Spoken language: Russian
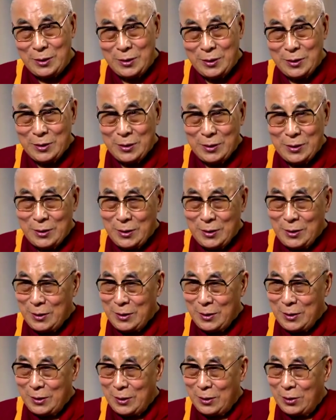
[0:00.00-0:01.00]
На
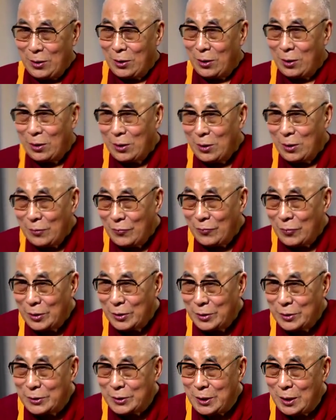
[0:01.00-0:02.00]
80?
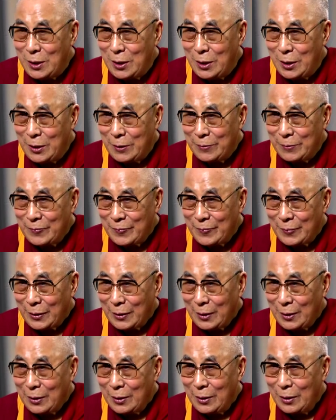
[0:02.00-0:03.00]
Недавно я
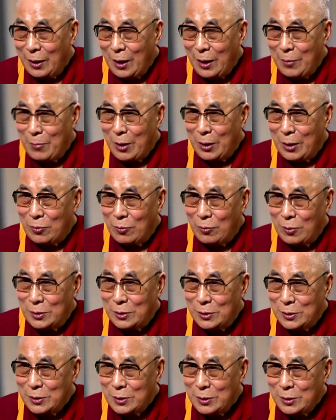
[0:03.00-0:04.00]
беседовал
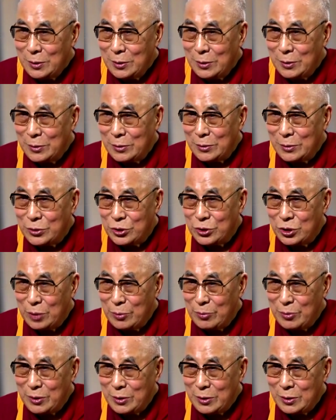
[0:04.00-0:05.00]
с одним
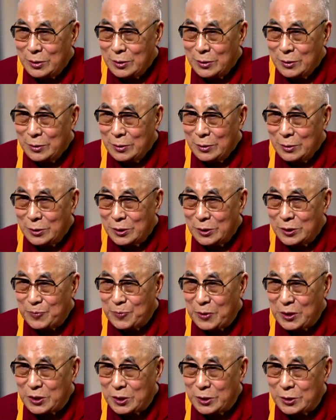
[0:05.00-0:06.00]
специалистом по
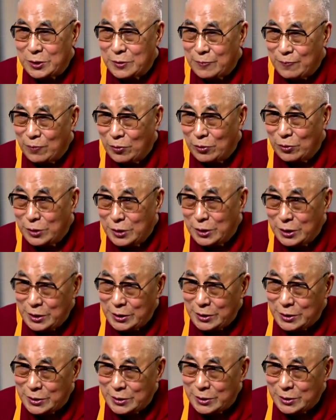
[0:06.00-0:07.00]
коленным
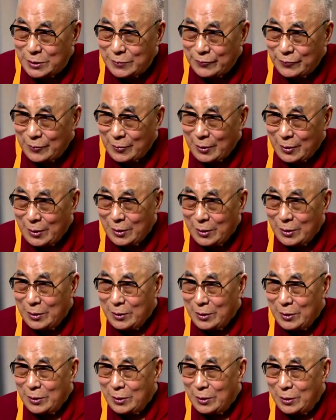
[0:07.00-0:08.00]
суставам.
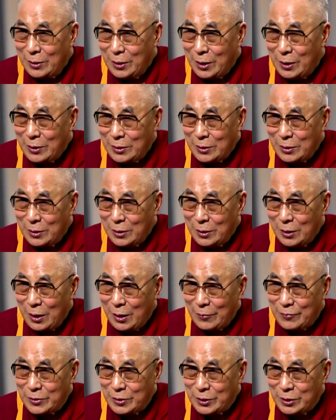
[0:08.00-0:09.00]
После
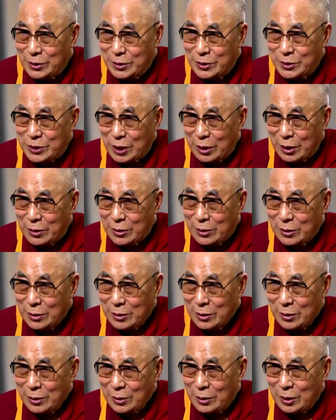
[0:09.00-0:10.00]
того, как он
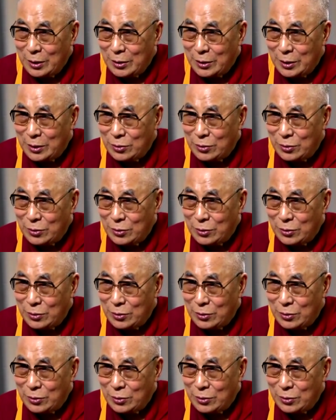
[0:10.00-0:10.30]
меня